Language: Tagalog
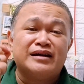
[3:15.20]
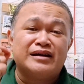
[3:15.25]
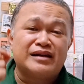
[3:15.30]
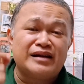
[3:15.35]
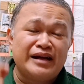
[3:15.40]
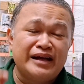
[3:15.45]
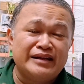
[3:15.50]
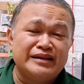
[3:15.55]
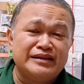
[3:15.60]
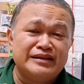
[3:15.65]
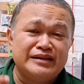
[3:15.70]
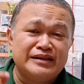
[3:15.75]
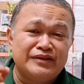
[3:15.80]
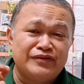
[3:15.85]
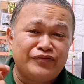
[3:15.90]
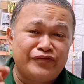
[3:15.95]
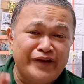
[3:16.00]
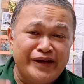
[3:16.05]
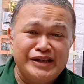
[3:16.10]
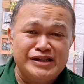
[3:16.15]
red
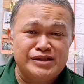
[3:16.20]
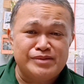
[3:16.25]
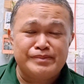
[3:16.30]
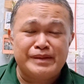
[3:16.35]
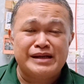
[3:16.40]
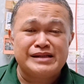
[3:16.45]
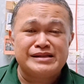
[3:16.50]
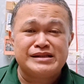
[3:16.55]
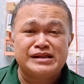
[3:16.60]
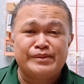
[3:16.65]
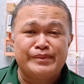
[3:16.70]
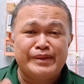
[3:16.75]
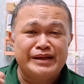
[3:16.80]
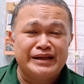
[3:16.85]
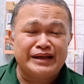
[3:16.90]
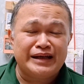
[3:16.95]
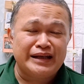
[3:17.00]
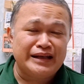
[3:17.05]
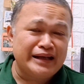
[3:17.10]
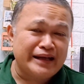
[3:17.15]
na face mask na may
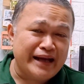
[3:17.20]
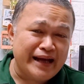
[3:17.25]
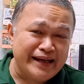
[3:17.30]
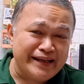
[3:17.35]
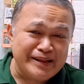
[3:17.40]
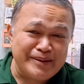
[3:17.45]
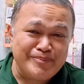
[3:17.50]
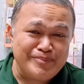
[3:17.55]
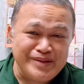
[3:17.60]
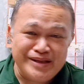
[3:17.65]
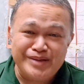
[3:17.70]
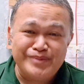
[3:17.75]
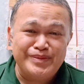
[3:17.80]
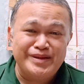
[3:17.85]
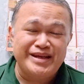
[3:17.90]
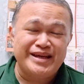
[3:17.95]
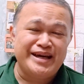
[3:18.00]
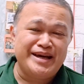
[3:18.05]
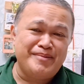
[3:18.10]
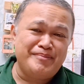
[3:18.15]
nakalagay na
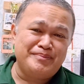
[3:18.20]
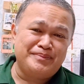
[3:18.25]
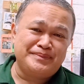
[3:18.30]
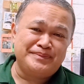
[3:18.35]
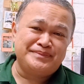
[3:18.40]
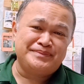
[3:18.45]
BBM.